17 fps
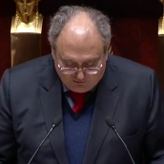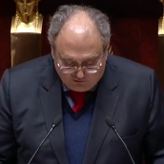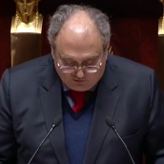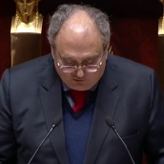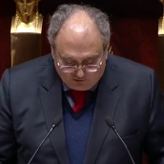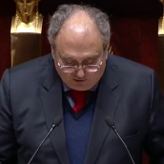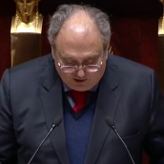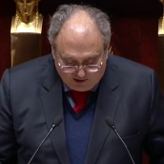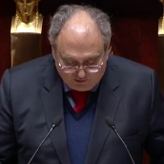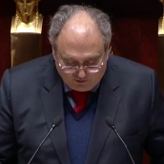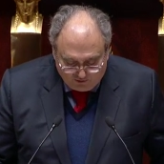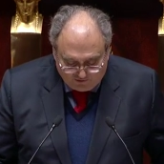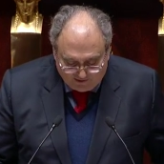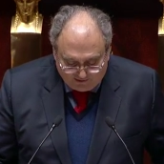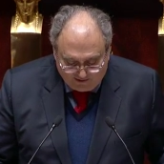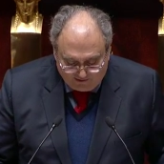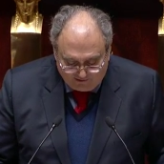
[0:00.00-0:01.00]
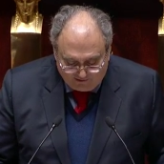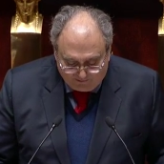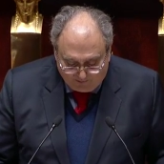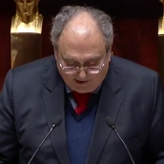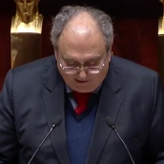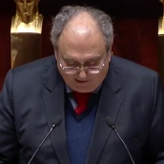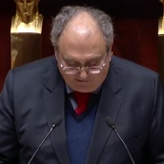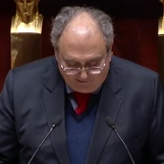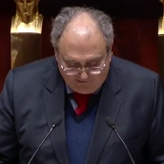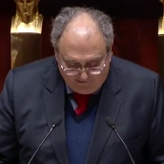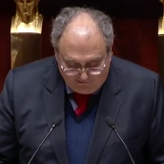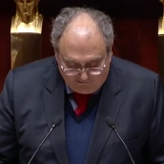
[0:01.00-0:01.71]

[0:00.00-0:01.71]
de sortir de cet espace